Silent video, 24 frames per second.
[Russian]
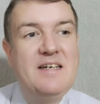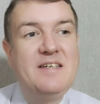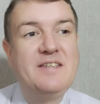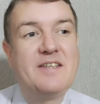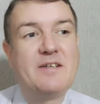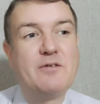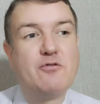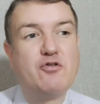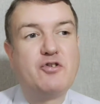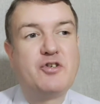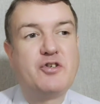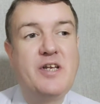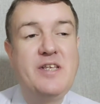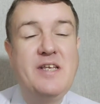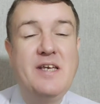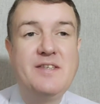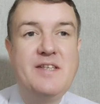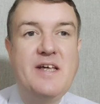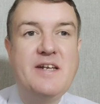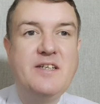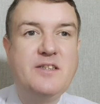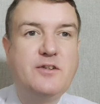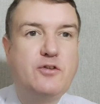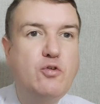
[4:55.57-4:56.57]
ли нарушения
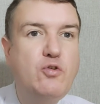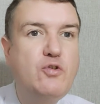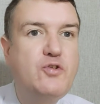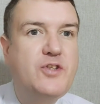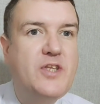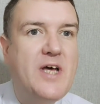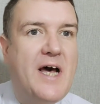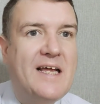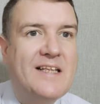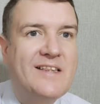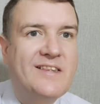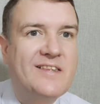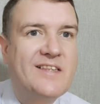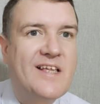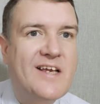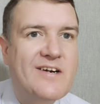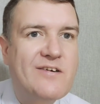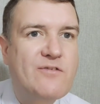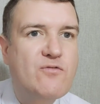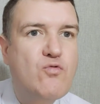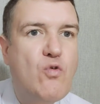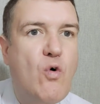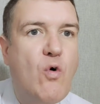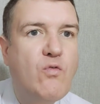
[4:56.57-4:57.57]
на результат
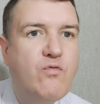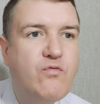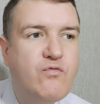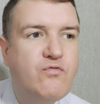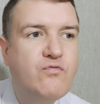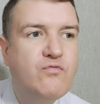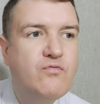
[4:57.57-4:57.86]
торгов.